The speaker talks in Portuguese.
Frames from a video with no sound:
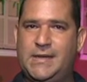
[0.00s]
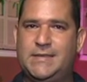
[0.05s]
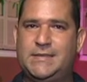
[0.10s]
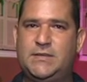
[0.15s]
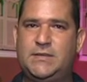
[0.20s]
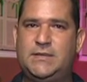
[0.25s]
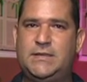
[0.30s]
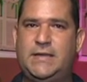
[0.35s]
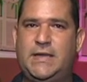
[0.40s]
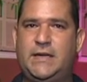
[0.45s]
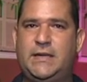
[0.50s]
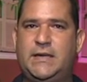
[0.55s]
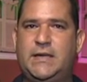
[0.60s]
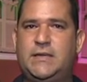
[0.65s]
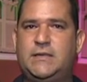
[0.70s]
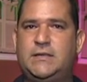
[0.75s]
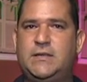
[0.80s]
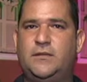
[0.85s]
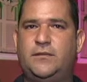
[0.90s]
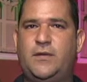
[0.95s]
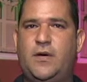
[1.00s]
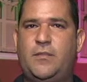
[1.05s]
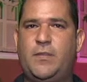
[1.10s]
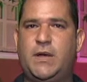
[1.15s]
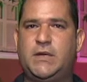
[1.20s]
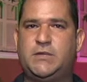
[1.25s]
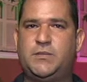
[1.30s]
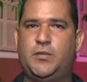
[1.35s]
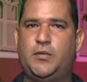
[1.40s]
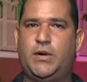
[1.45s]
Seus integrantes são
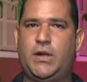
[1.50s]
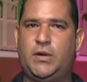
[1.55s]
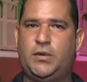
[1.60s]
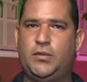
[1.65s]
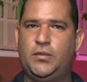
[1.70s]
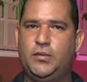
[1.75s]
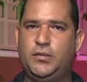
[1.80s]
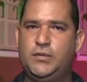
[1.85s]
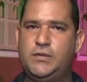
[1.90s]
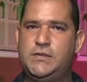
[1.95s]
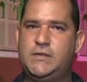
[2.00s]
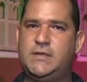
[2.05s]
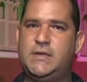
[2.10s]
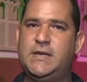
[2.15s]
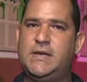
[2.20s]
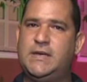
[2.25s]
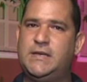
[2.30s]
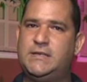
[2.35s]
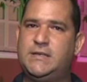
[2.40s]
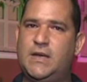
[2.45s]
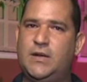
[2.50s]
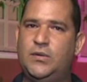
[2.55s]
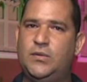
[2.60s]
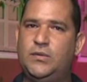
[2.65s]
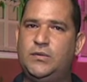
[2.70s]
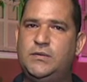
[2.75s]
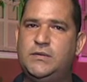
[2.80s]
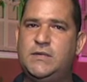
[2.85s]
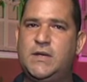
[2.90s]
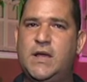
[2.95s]
formados por alunos,
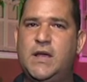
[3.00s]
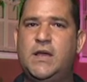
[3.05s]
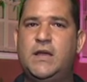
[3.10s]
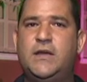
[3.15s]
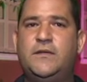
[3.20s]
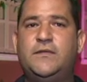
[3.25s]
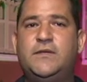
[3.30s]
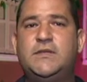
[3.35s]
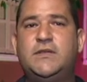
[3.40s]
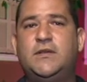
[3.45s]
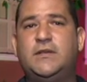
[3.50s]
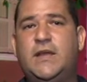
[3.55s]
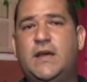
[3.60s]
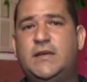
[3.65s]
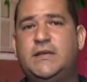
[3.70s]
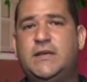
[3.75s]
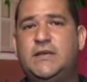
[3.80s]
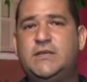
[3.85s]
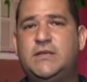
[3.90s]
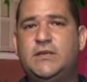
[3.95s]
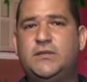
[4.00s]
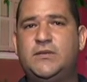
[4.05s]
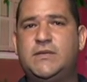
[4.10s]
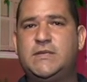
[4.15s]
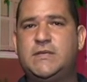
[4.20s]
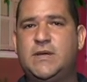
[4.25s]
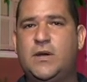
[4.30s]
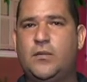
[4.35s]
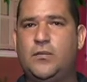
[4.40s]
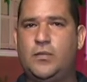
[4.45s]
ex-alunos e funcionários da
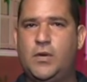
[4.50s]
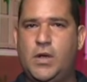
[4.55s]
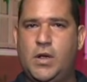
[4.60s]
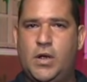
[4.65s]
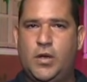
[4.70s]
instituição.